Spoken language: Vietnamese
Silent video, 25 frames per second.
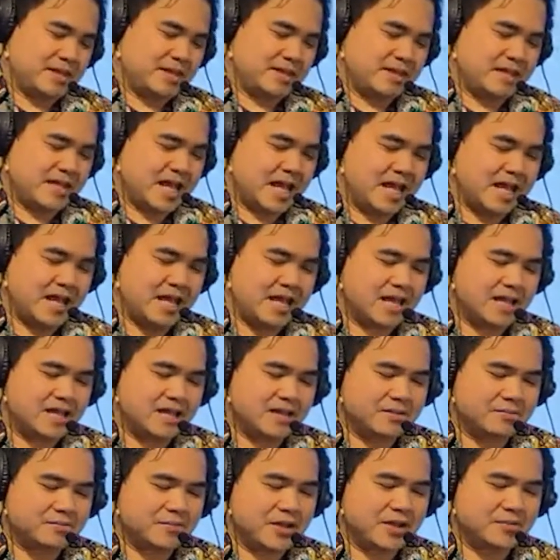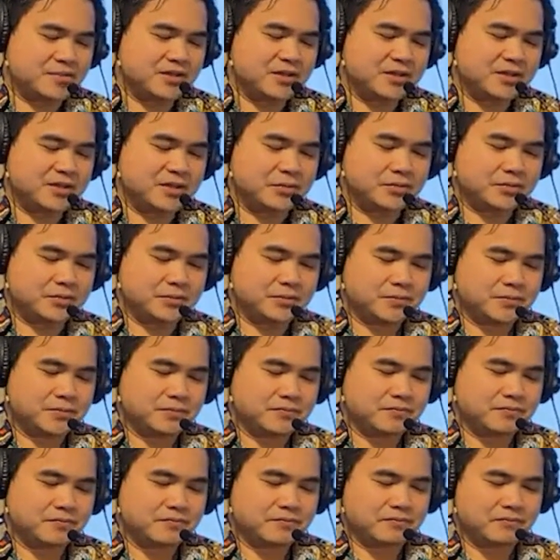giá bao nhiêu
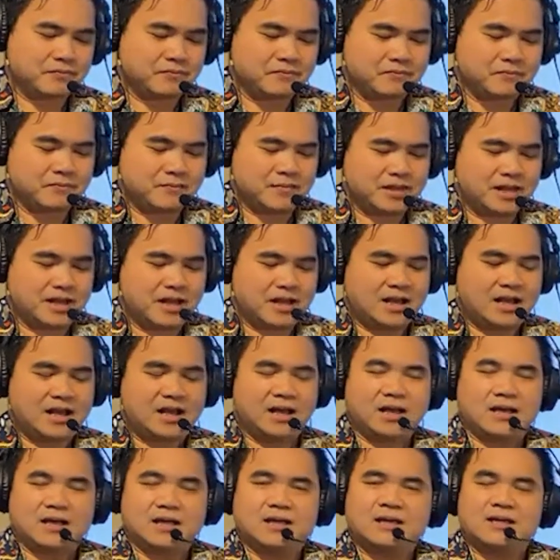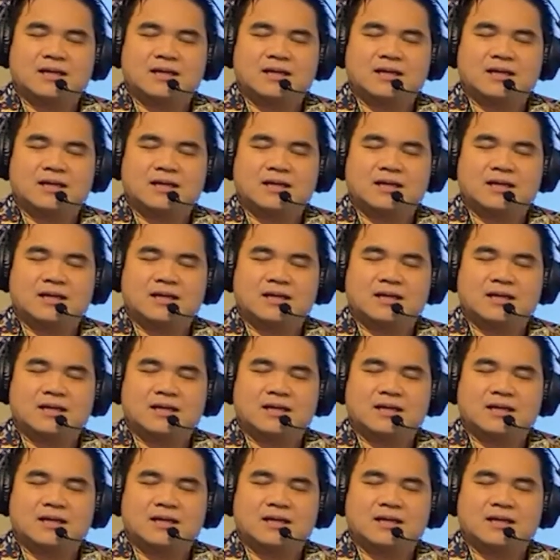à